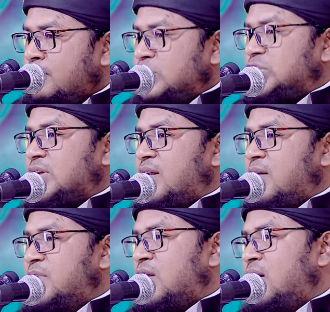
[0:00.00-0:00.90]

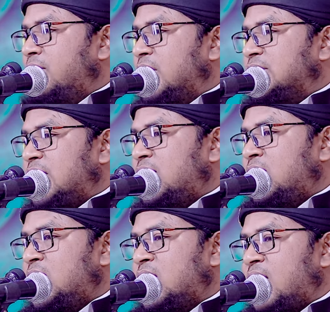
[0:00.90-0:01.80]
বিশ্বনবী
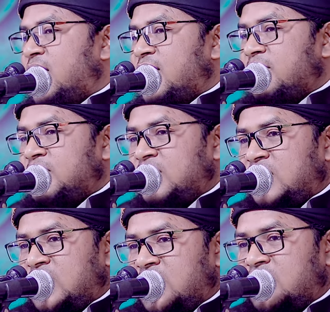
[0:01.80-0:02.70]
রহমতুল্লিল
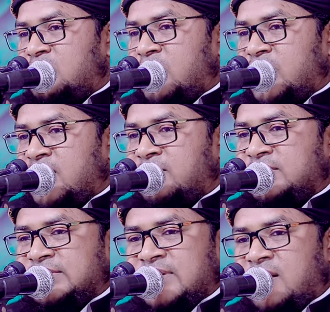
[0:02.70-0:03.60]
আলামিন বলেন আমার
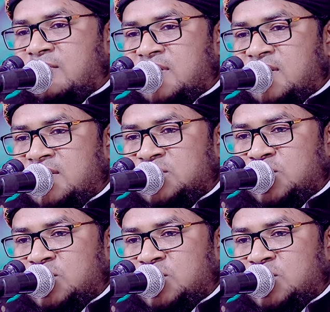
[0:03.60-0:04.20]
সাহাবারা রে